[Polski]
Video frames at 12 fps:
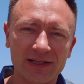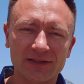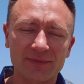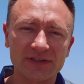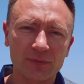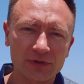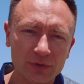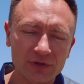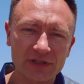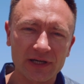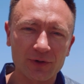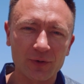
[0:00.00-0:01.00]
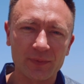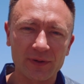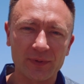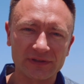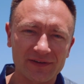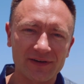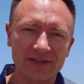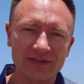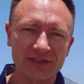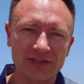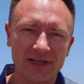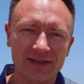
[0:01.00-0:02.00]
Natomiast montujcie grupy,
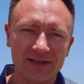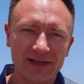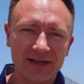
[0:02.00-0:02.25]
poznawajcie się,